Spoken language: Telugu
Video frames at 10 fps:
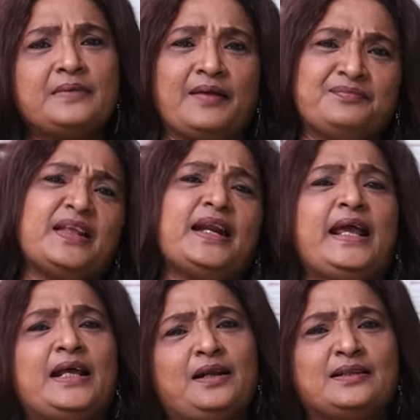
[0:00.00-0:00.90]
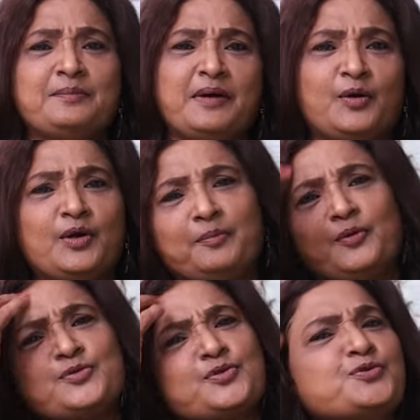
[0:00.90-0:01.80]
అందరి హెయిర్ అంత
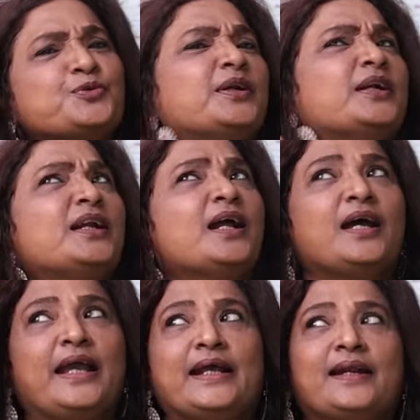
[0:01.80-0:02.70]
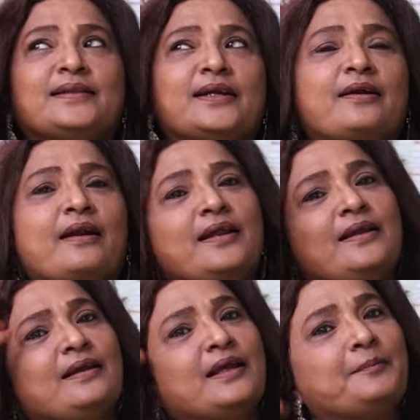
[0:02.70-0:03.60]
బాగుండకపోవచ్చు చూడండి నా హెయిర్ అంత డ్రై
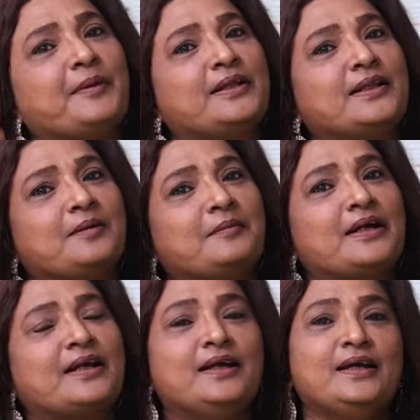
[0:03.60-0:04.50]
అయిపోయిందనమాట